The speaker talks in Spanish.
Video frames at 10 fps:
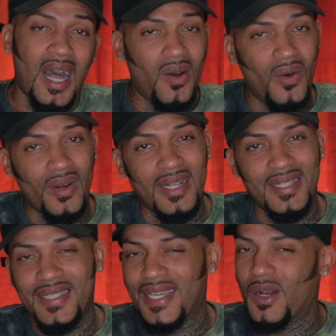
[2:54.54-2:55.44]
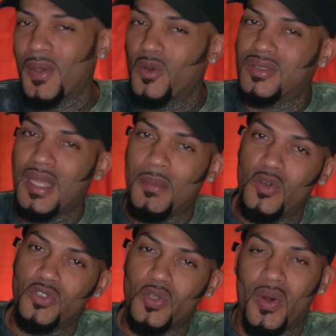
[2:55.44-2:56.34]
Ahora, el que no me gusta
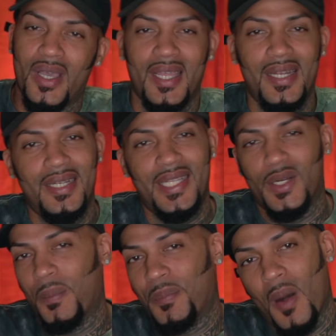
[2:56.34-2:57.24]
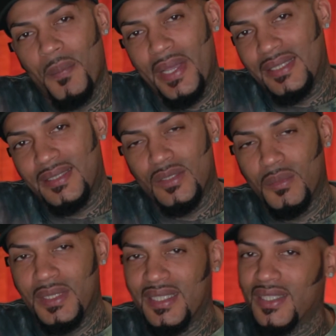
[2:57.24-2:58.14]
mucho es el Little pop este,
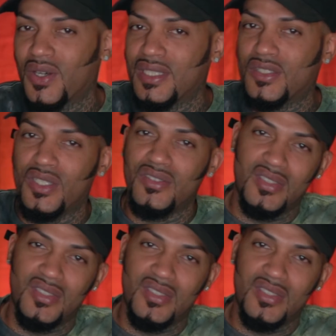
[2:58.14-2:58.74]
tú me entiendes lo que te estoy